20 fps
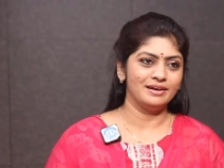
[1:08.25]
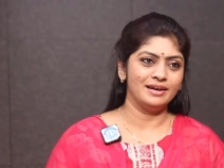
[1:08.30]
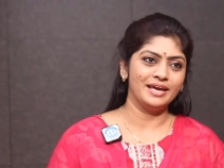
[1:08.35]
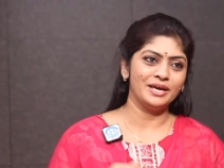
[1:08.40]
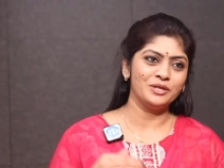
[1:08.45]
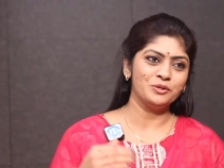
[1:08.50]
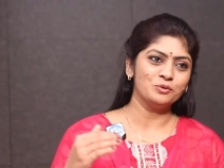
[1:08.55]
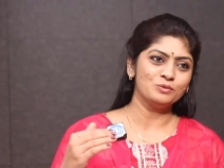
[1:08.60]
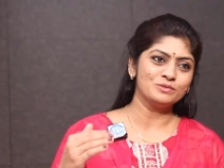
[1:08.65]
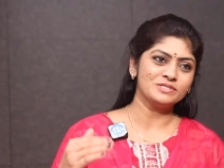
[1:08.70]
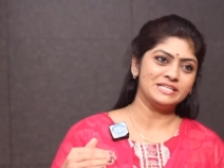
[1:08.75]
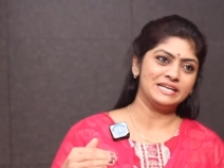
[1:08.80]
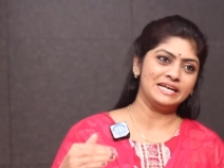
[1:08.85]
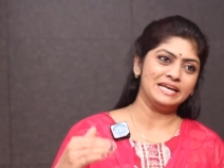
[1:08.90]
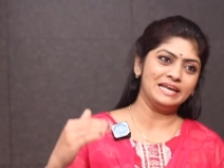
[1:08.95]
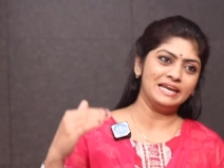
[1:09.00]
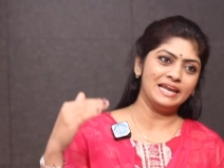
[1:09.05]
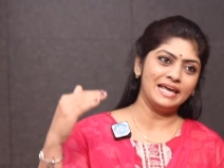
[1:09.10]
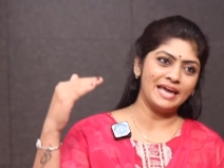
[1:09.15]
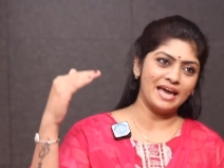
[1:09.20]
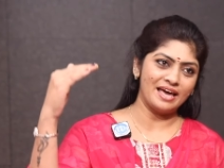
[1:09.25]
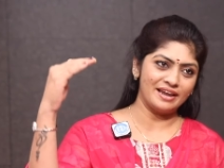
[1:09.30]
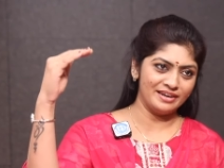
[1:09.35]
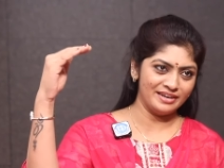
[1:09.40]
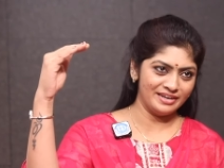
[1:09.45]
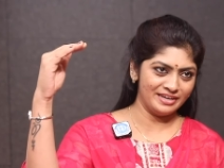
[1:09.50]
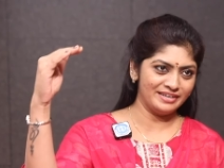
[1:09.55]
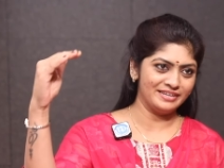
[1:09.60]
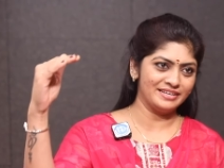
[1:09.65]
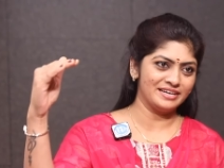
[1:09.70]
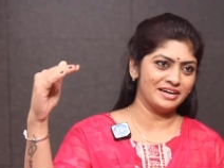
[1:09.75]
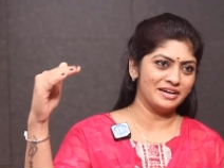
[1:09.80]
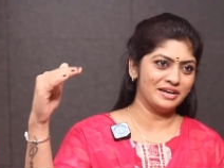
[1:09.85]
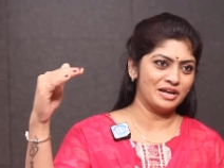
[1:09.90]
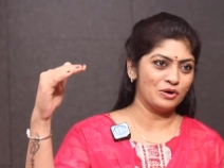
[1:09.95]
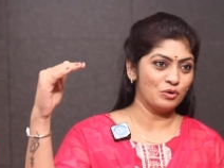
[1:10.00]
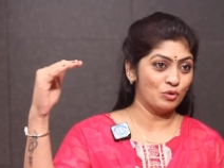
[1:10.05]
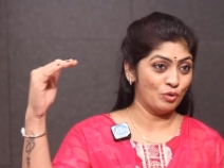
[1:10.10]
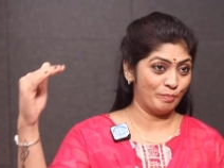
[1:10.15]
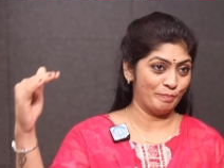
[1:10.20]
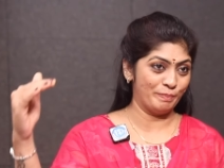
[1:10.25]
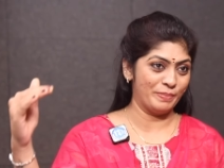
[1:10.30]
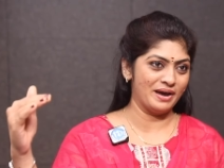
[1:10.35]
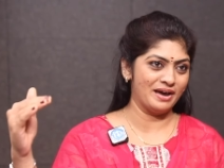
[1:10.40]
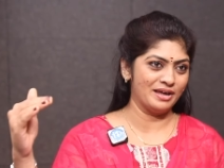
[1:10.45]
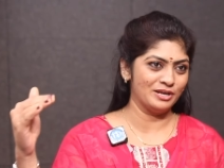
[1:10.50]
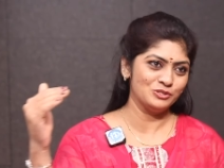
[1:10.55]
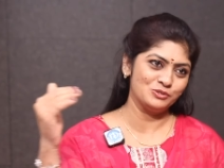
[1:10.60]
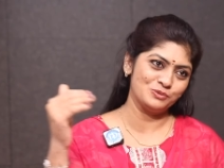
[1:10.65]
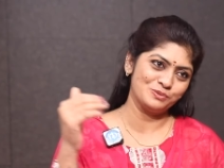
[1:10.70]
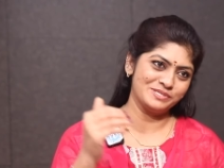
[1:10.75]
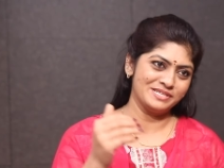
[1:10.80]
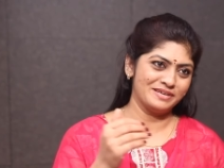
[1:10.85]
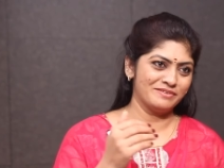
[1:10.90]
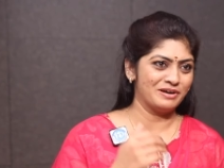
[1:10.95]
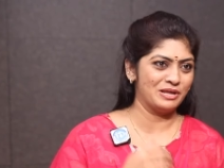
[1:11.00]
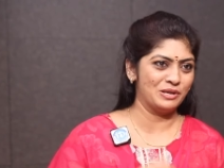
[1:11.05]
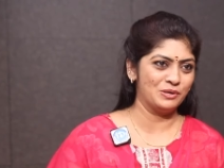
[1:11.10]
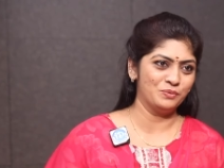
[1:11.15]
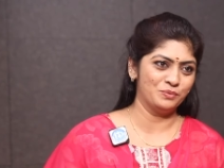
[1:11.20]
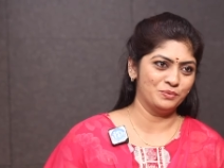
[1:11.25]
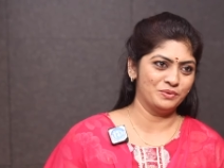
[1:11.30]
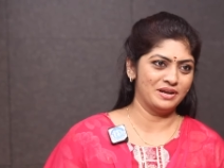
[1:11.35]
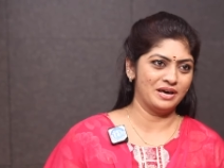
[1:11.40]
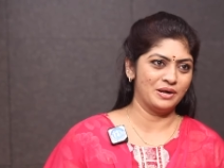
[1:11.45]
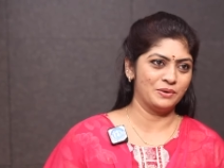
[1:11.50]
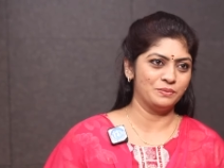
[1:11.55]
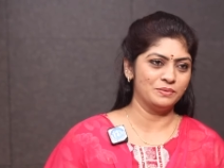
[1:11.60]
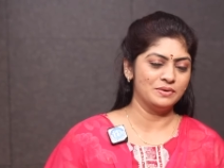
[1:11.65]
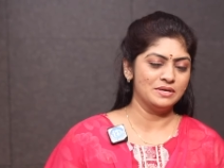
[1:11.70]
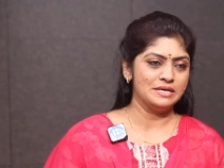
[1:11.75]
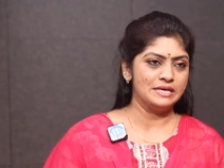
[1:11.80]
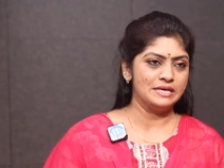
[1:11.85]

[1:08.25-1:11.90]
లేదు స్త్రీలే అన్నిటికన్నా గొప్ప అని చూసేవాళ్ళు ఉన్నారు